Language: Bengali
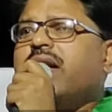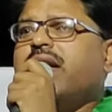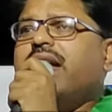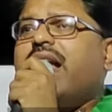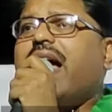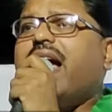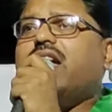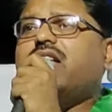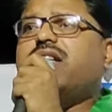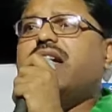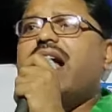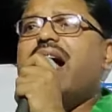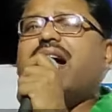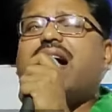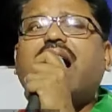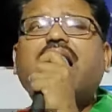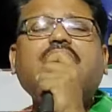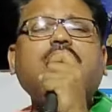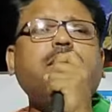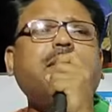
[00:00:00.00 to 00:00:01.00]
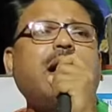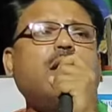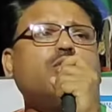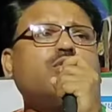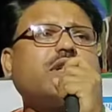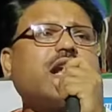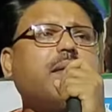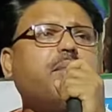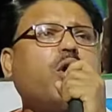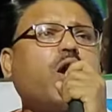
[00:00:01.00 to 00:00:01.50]
তিনি এই শিয়াখালার
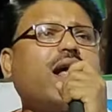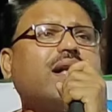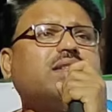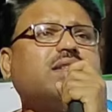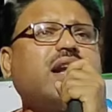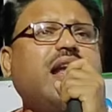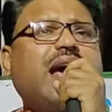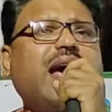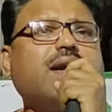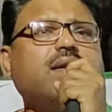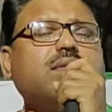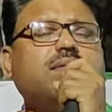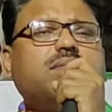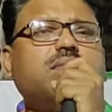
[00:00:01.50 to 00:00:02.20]
মানুষকে বলেছিলেন